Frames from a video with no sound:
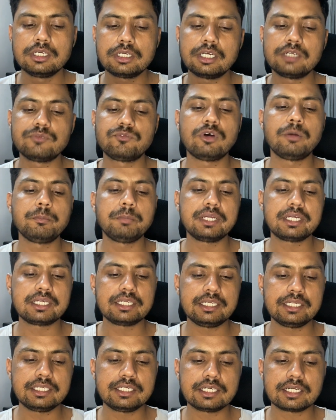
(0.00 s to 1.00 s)
कन्फर्म पे
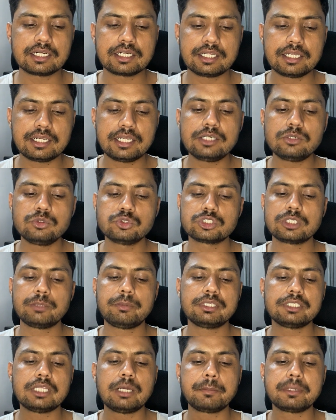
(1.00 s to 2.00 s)
क्लिक कर लेना है उसके
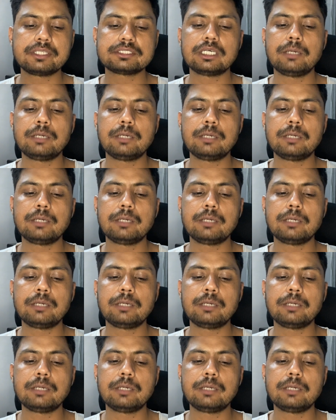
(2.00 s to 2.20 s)
बाद आपके